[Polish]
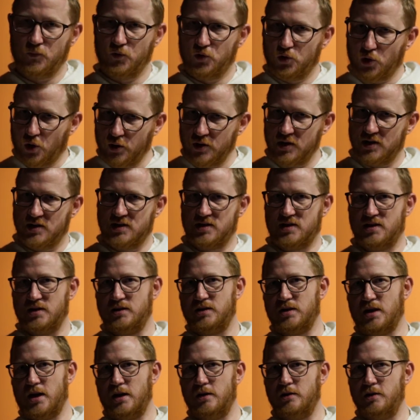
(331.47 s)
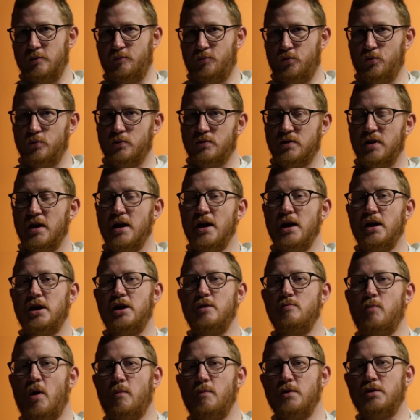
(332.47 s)
To jest centralny punkt
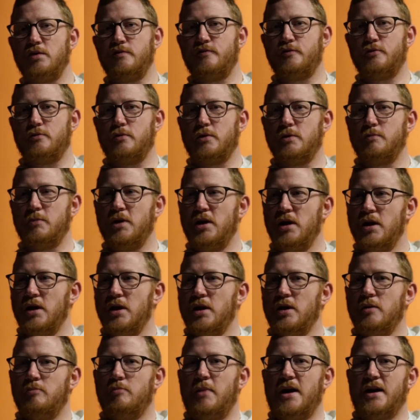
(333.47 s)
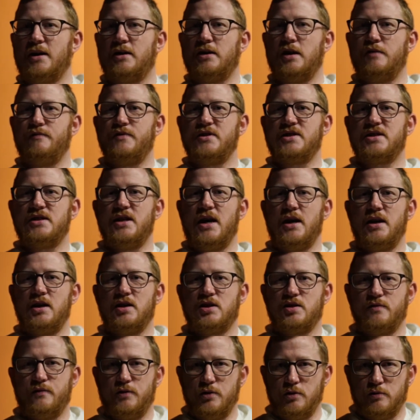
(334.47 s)
i moment, w którym Marta wyznaje
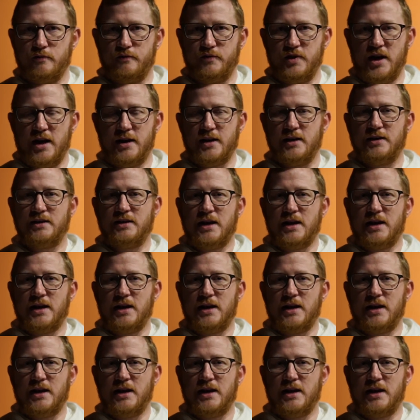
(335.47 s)
swoją wiarę.